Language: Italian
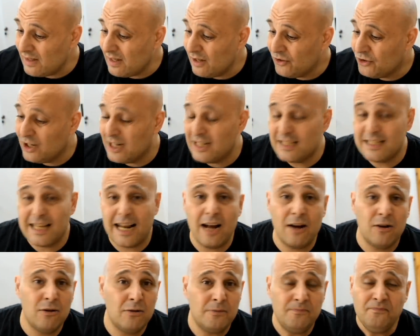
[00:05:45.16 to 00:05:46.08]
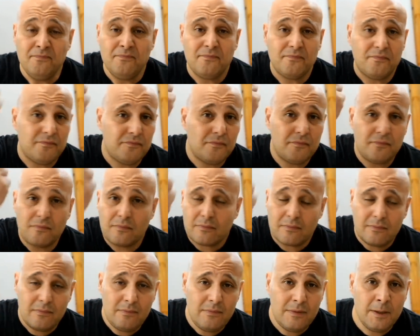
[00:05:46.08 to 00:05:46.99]
ce ne saranno
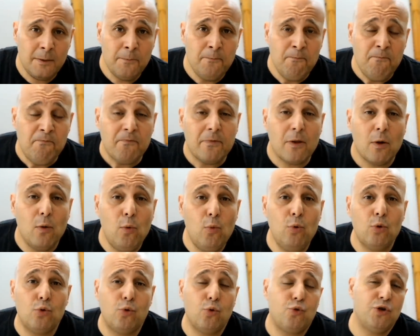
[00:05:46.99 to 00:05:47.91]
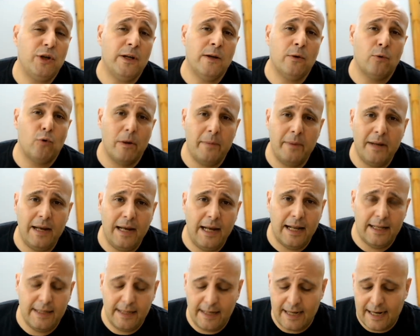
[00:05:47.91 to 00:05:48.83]
uno su
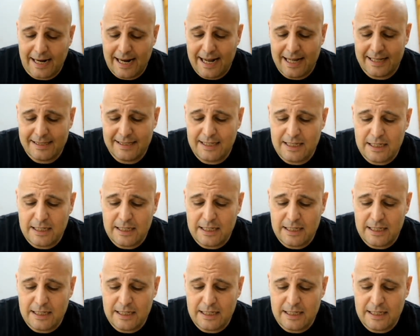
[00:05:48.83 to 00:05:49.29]
5.000 di ragazzi,